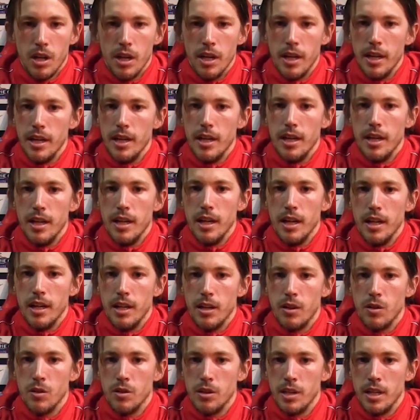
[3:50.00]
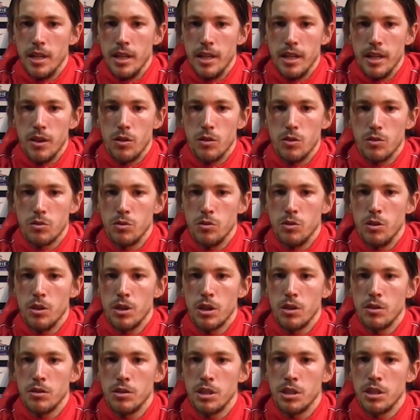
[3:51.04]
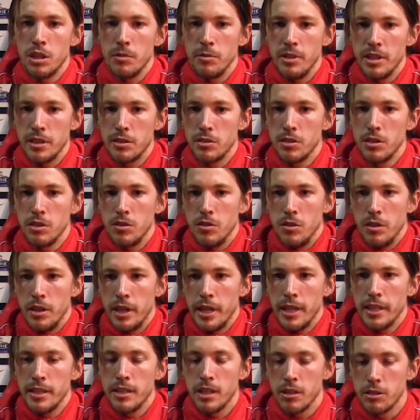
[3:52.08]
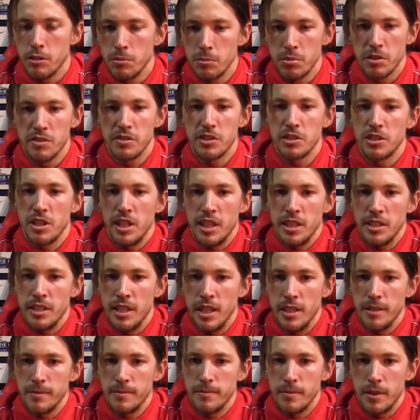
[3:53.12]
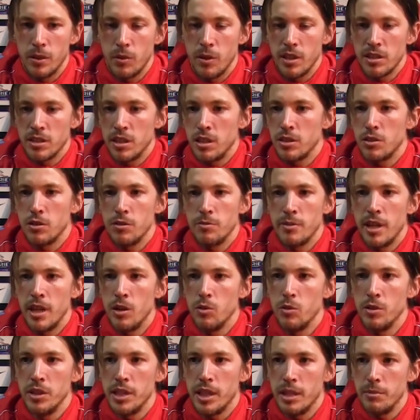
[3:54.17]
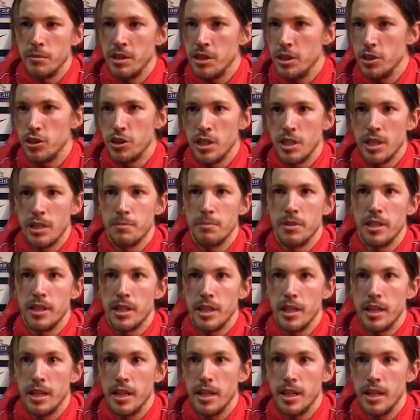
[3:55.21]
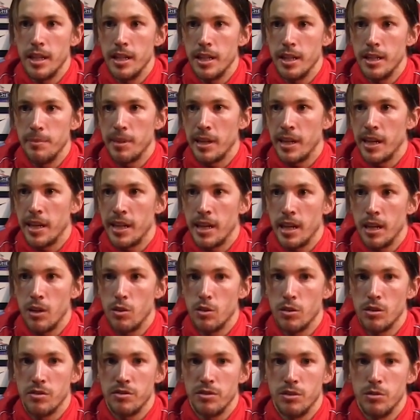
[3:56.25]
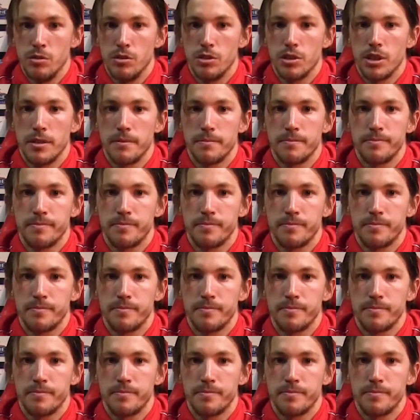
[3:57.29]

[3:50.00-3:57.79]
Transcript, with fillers: eh, con, con, sudore, con determinazione, con grinta, con professionalità. Questa secondo me è l'unica medicina per eh, ripagare la loro fiducia.